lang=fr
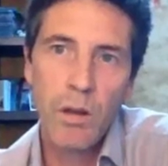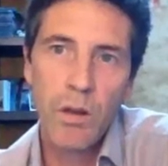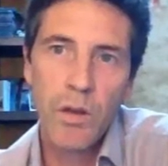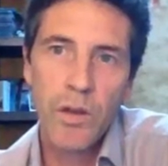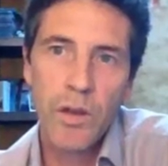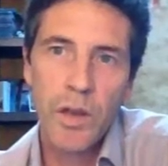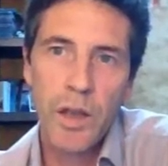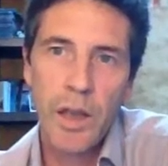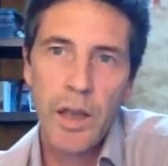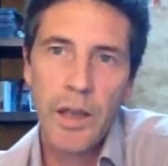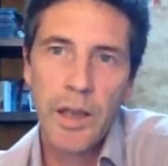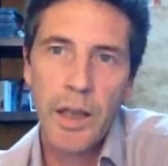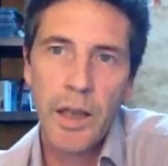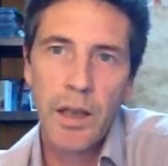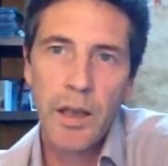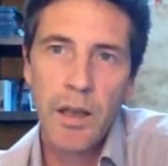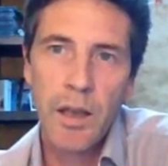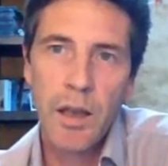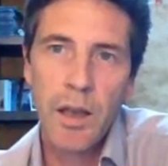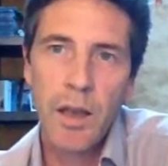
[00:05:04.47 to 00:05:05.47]
lorsqu'il
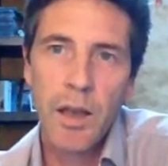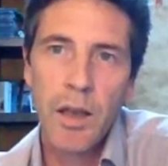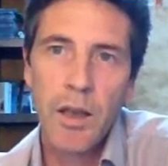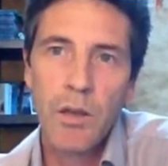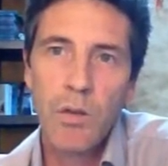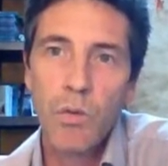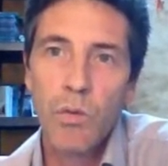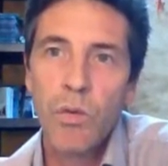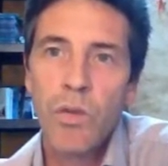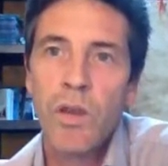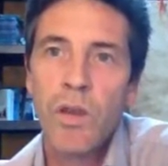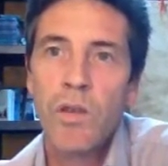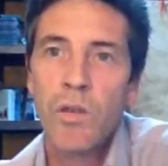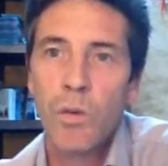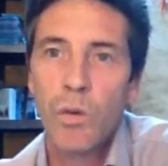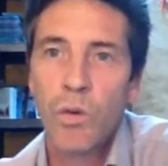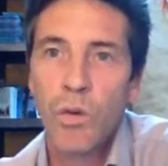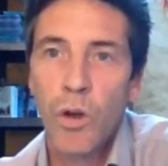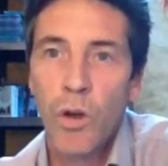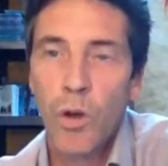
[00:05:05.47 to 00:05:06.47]
écrit, et tous
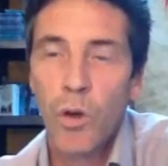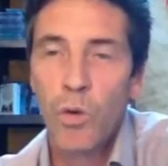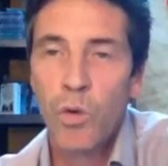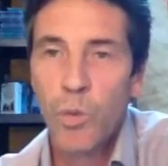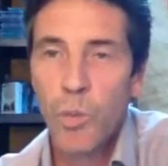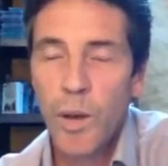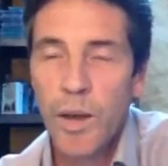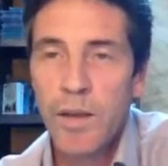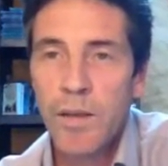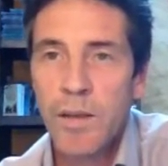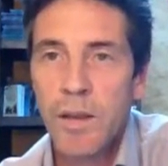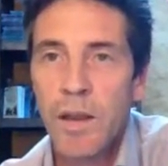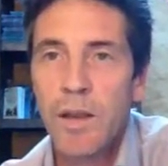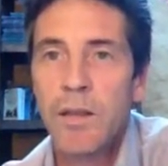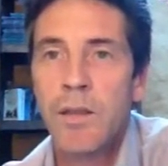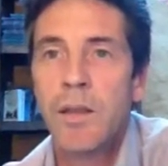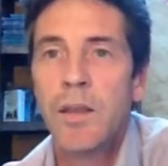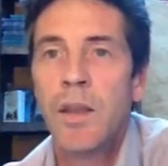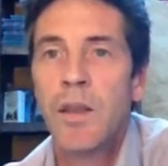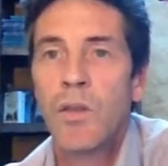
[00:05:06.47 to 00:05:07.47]
ses auteurs du passé.
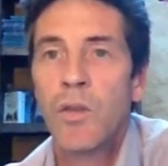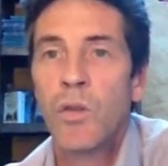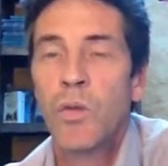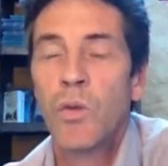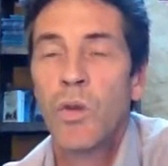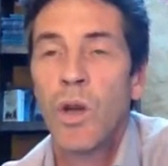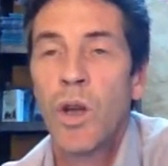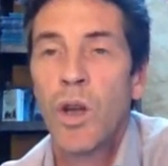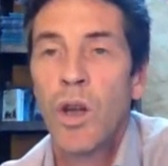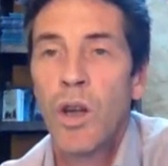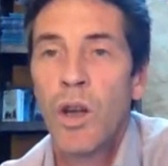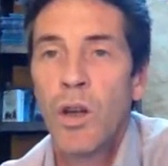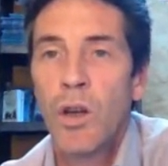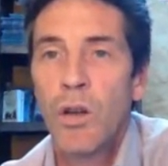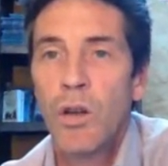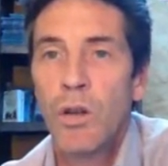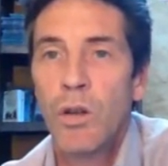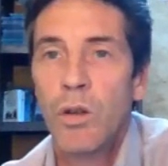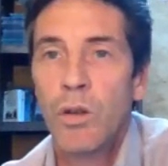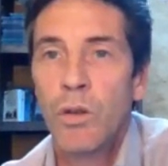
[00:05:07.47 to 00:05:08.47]
Les citations
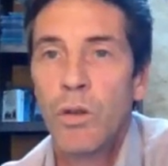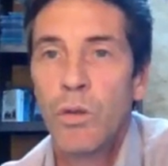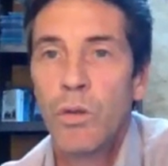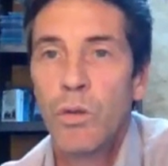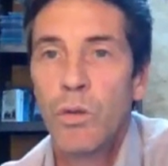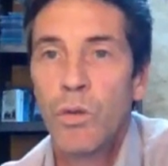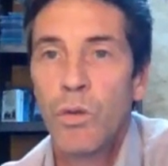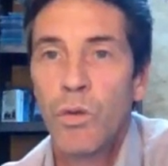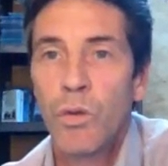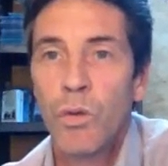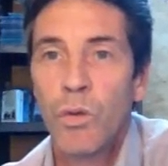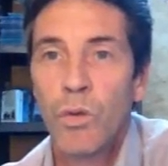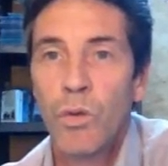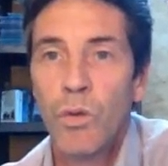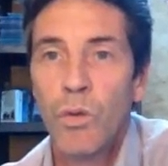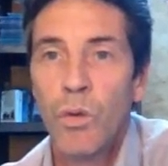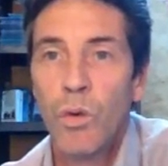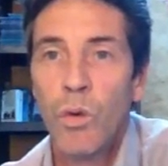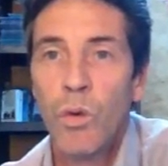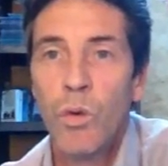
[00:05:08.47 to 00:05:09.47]
euh,
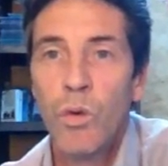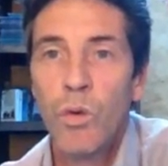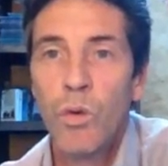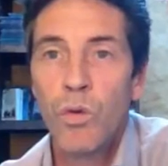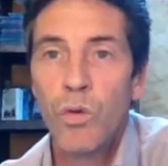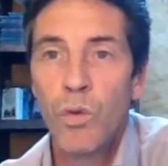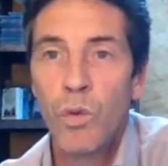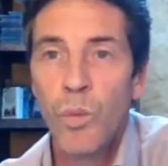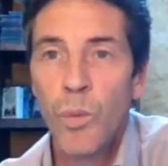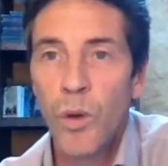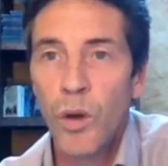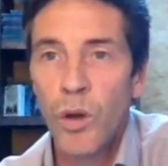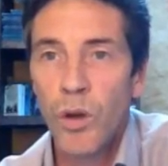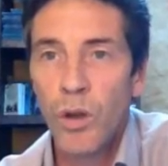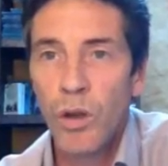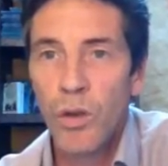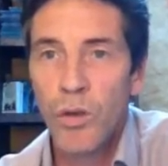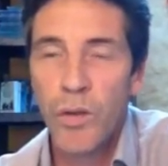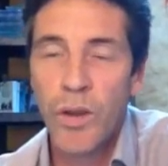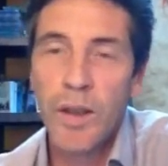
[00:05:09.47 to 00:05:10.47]
sont le
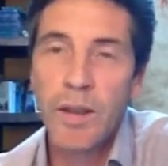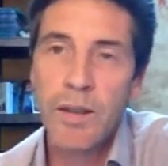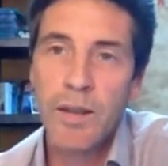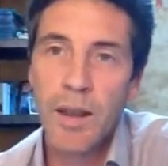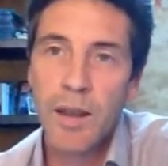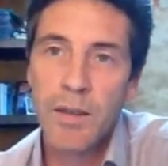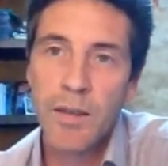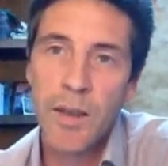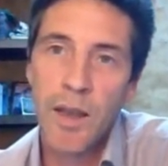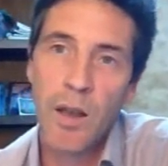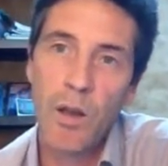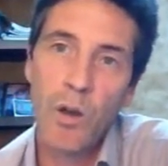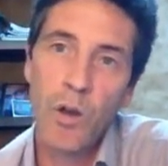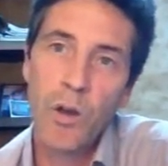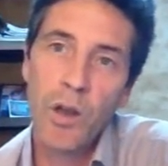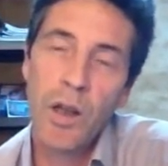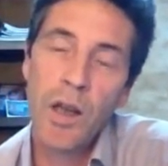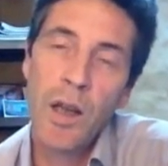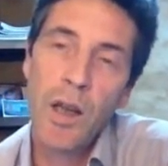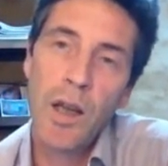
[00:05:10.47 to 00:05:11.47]
support en fait d'un
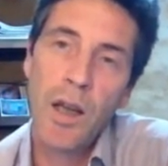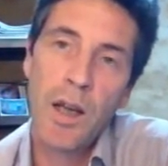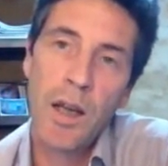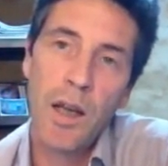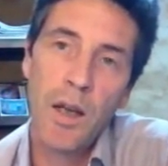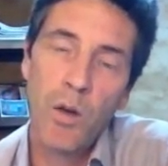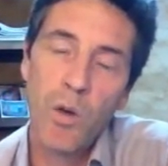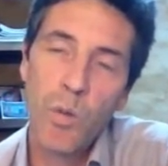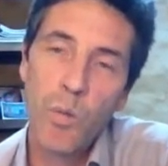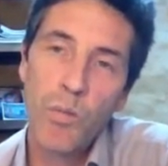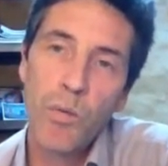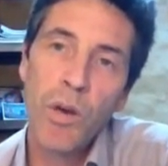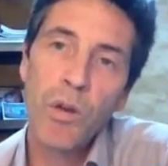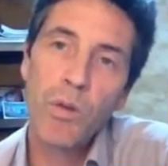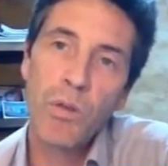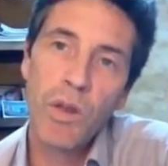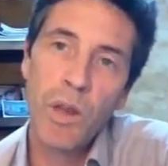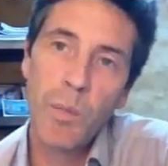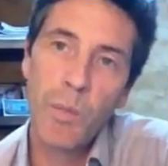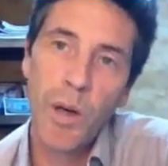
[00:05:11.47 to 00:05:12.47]
dialogue et le
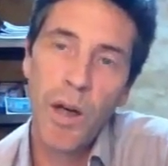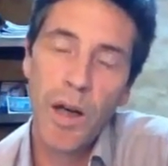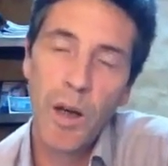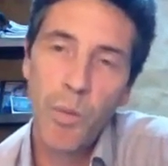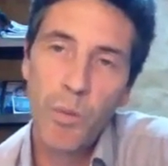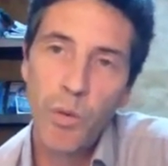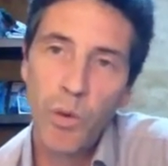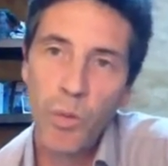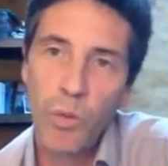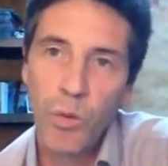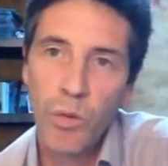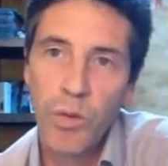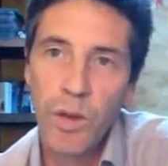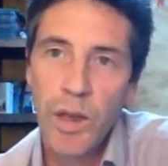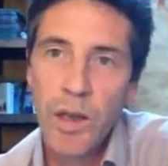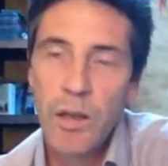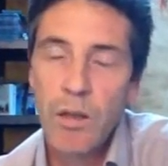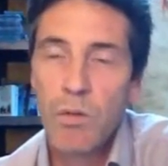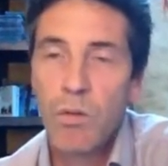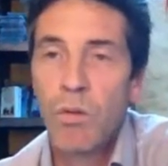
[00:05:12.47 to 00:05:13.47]
point de départ pour
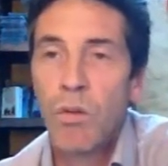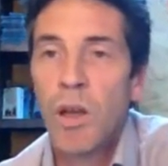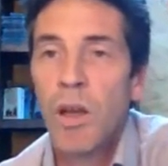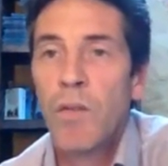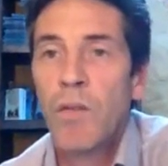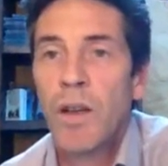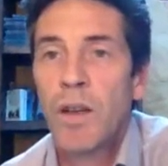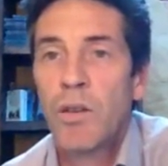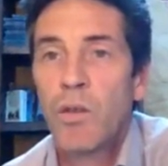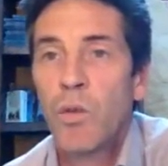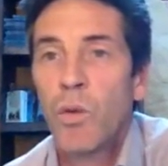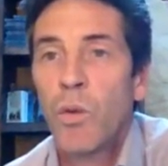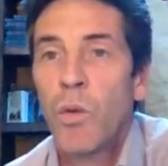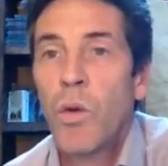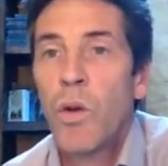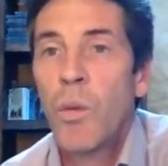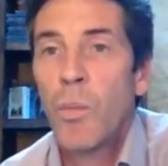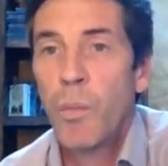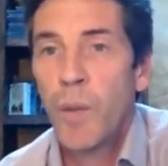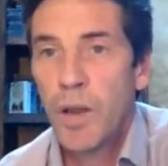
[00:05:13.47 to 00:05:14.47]
Montaigne d'une réflexion
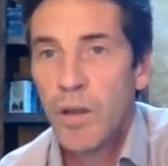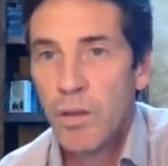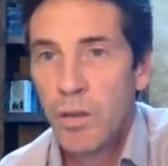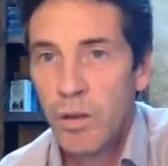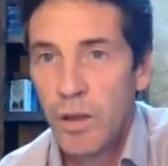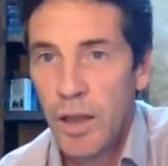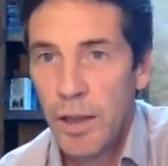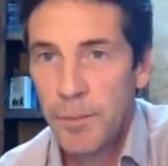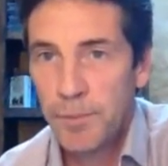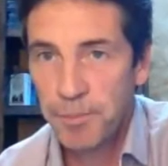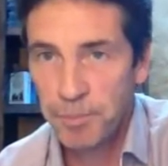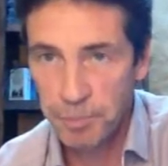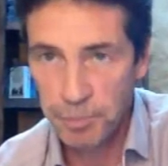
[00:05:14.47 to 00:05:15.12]
personnelle.